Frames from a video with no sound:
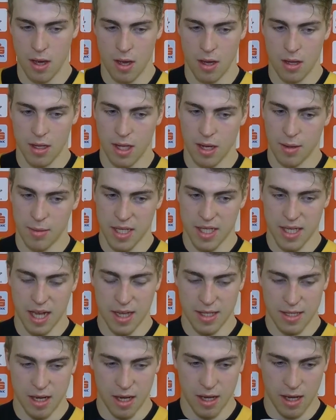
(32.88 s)
die haben das
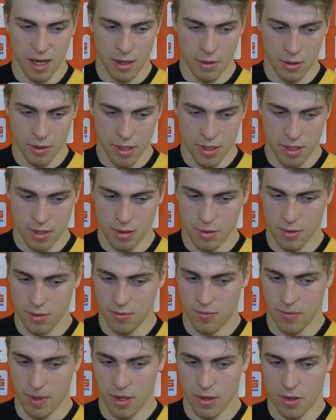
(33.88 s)
eiskalt genutzt
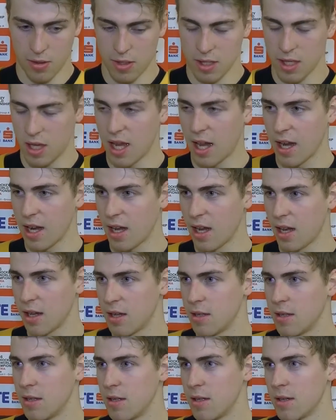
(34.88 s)
und wir konnten leider
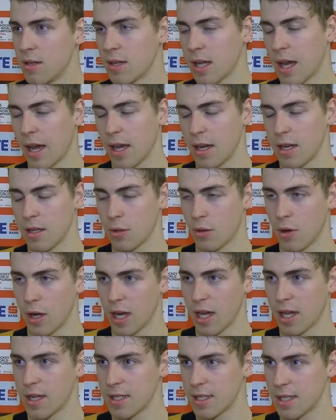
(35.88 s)
keine
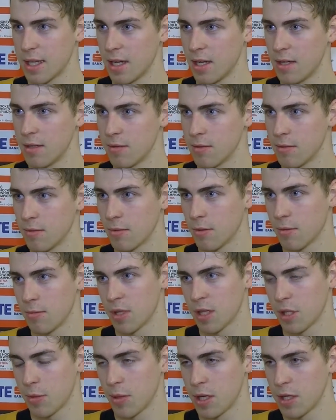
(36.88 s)
Tore erzielen,
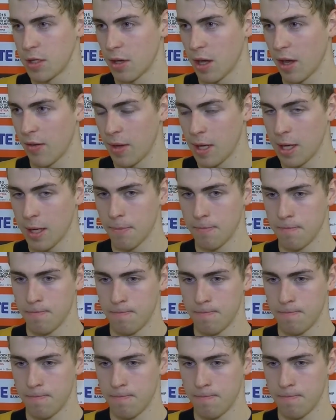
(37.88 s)
um das Spiel zu gewinnen.